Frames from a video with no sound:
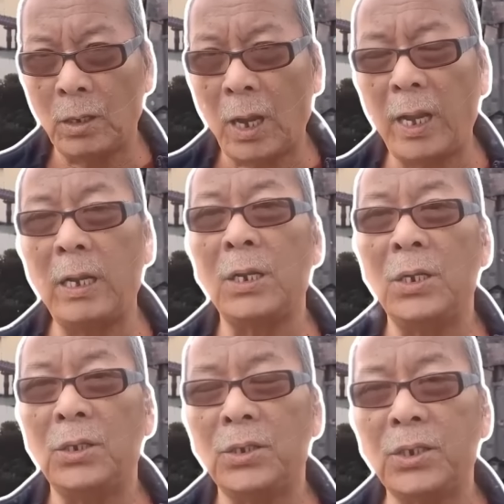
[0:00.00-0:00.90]
thì
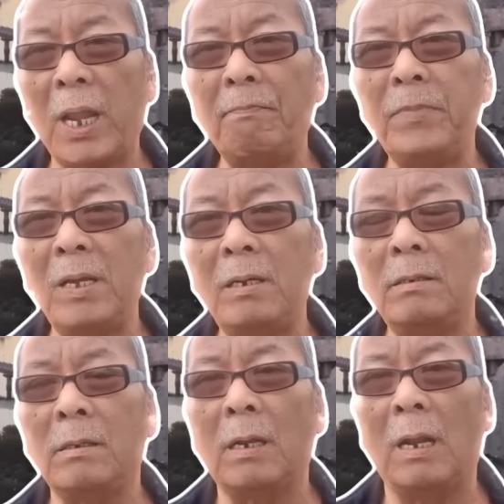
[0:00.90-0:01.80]
xem như
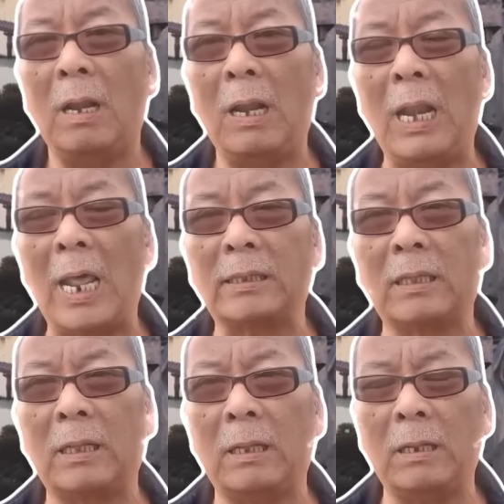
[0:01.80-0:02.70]
là
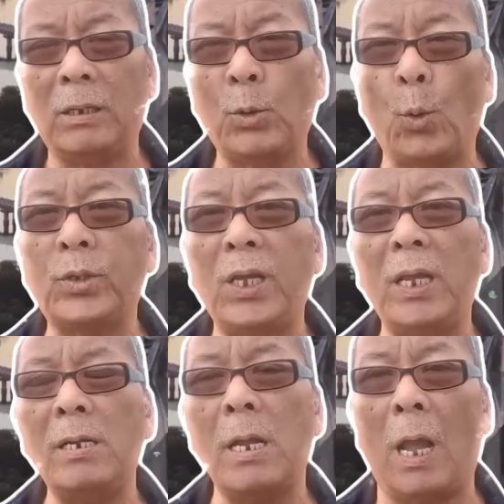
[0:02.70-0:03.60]
cuộc
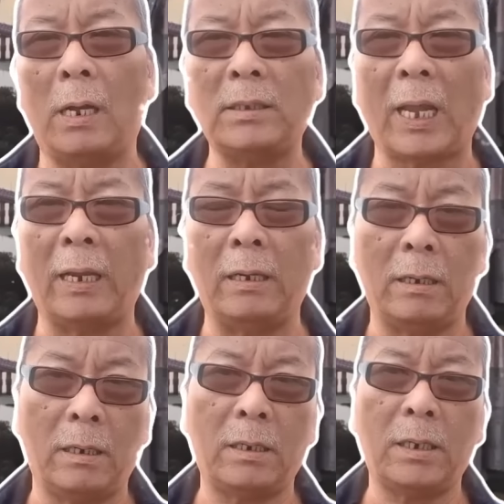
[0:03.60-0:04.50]
chiến ở tại
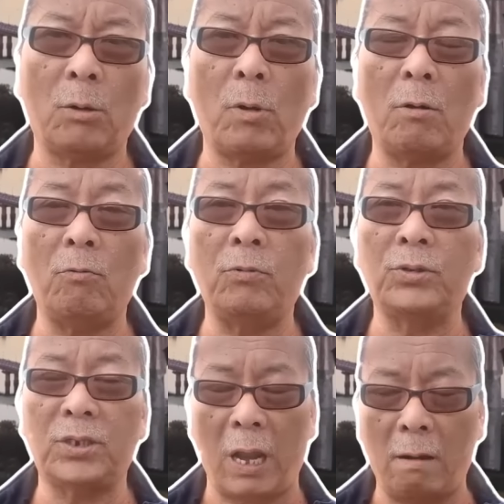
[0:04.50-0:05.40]
châu Âu
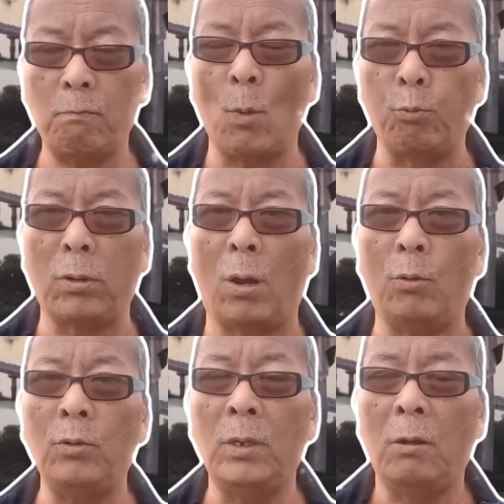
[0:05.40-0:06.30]
sẽ bùng
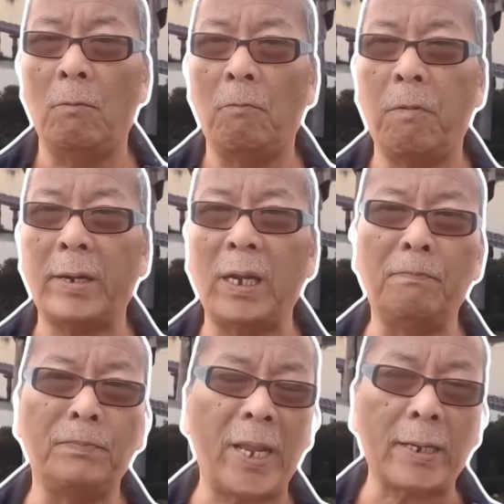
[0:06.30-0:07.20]
nổ và
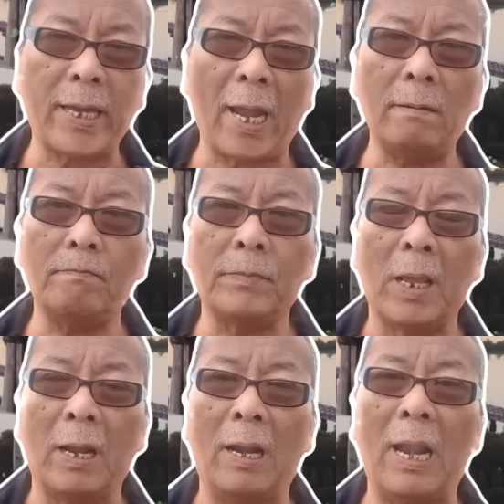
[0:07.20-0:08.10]
điểm chắc chắn
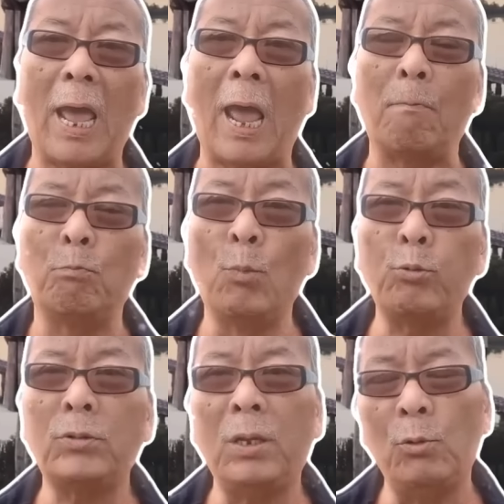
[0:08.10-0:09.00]
là
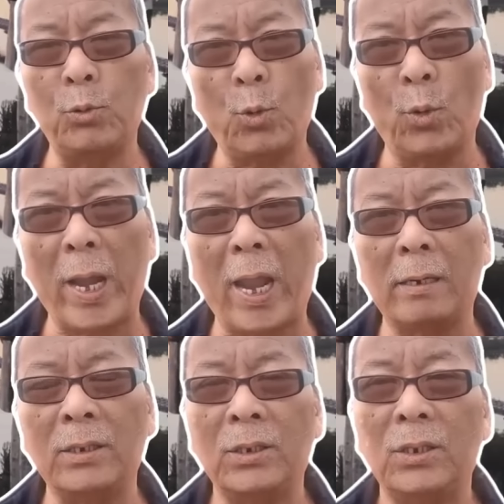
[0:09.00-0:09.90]
mục tiêu của Nga
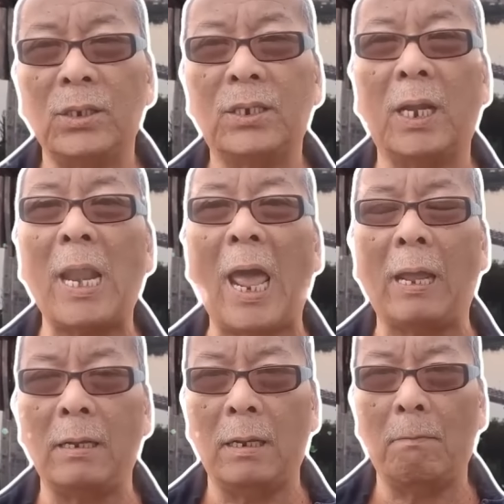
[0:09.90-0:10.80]
sẽ
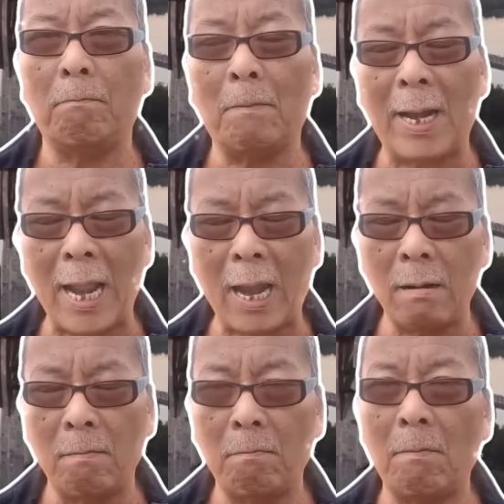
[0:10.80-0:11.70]
là Ba Lan,
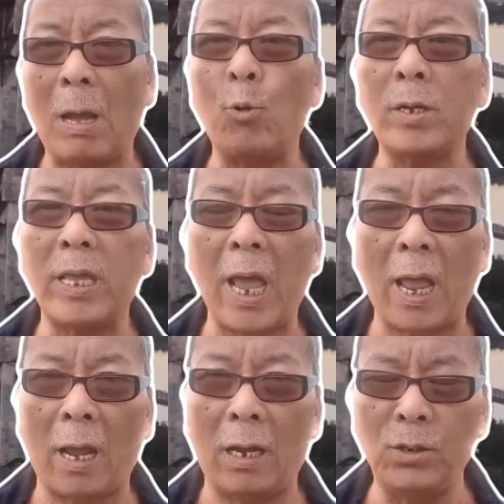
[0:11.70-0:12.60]
ba quốc
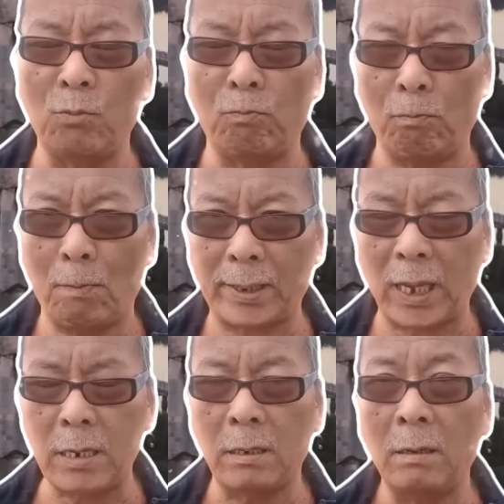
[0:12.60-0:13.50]
gia ở vùng
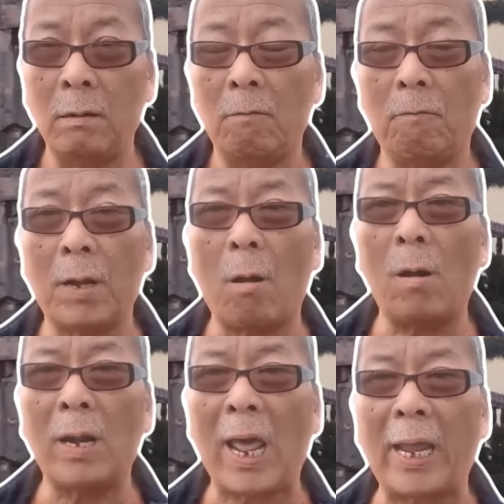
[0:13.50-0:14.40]
Baltic và
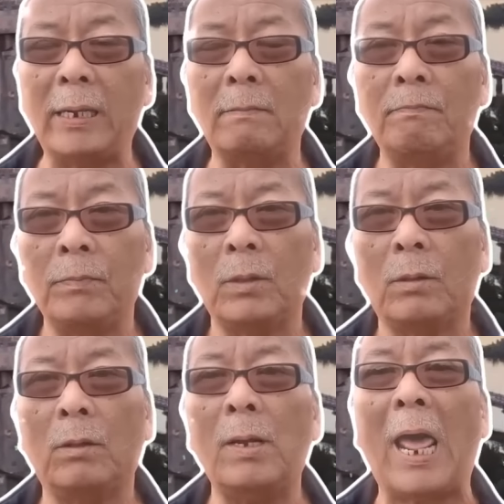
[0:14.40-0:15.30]
còn lại
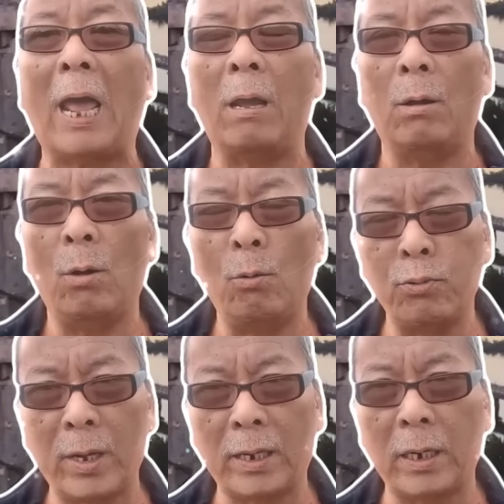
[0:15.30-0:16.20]
đó là
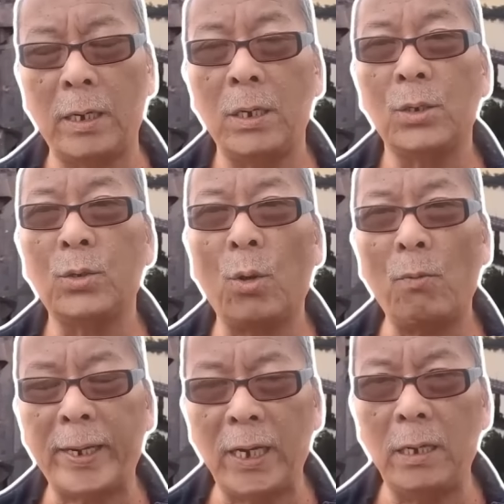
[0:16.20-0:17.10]
Hungary,
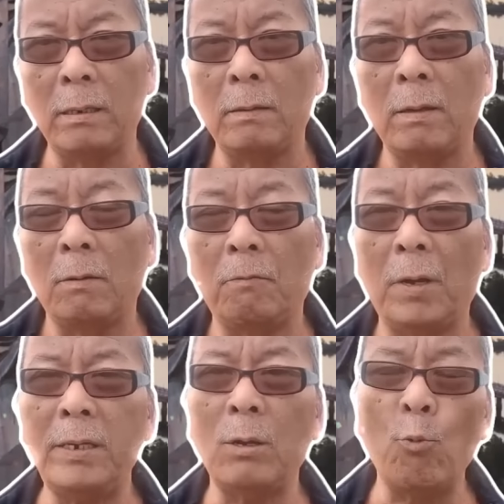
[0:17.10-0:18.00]
Romania
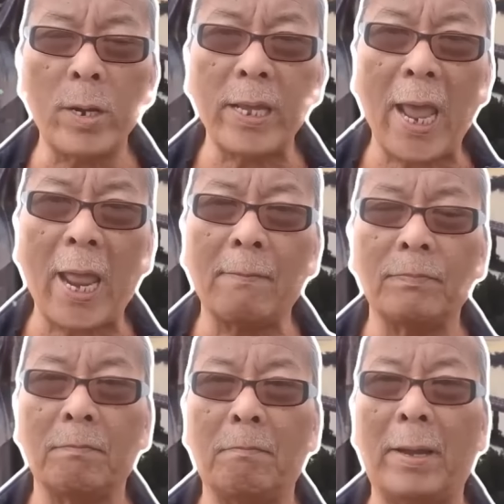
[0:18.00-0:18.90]
với những quốc gia
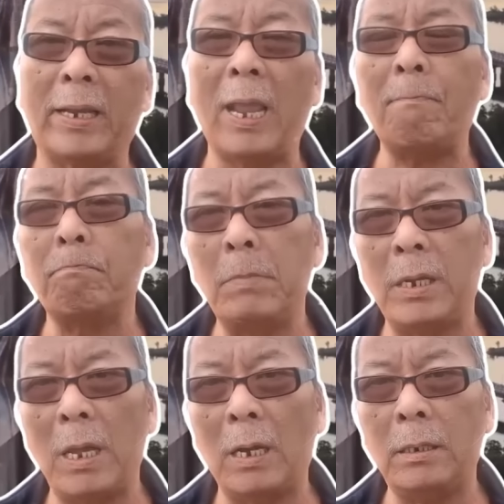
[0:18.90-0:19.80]
mà giáp
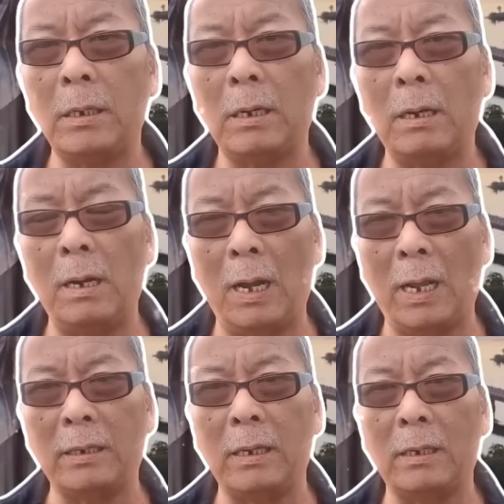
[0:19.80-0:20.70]
biên giới
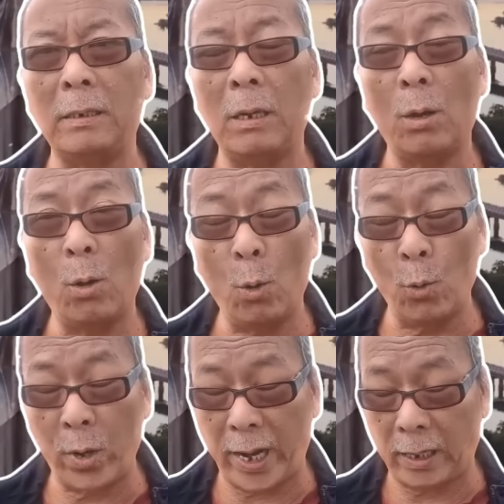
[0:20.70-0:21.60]
là với
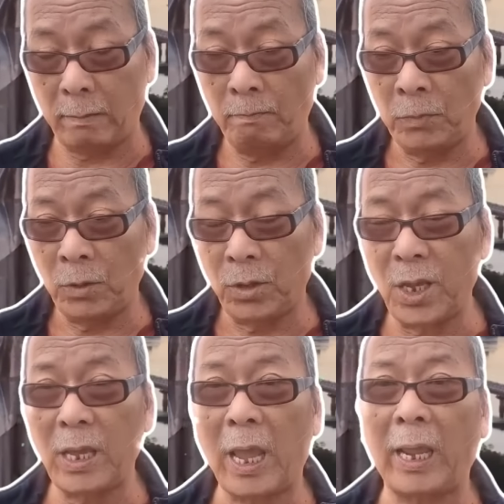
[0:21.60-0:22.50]
Ukraine.
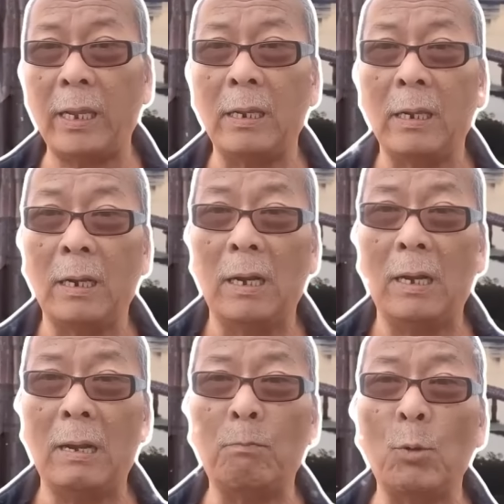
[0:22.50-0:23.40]
Vì vậy
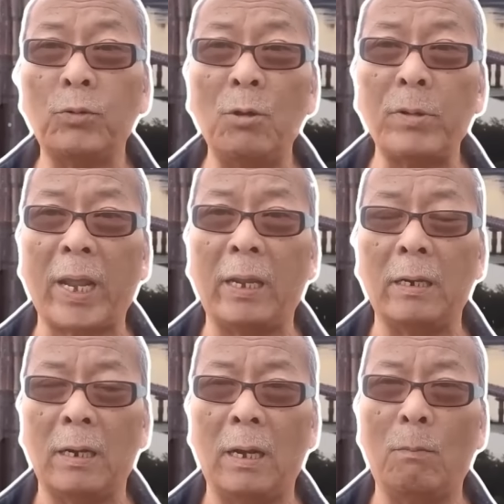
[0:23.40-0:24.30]
là mục tiêu này
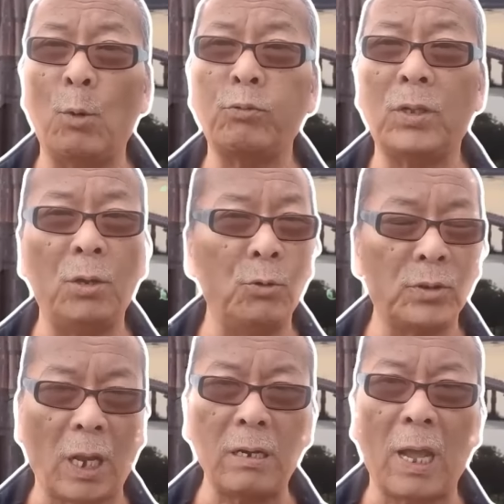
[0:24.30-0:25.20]
là mục tiêu
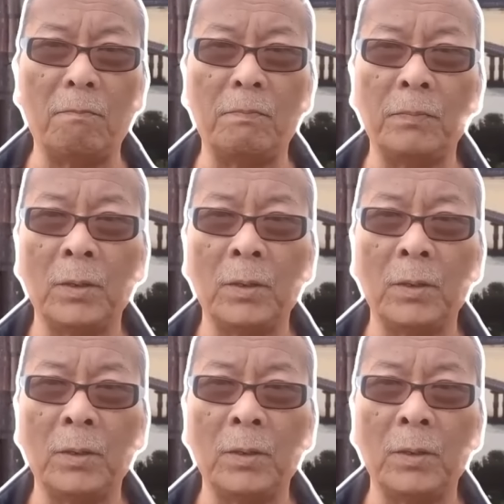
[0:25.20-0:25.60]
tấn công.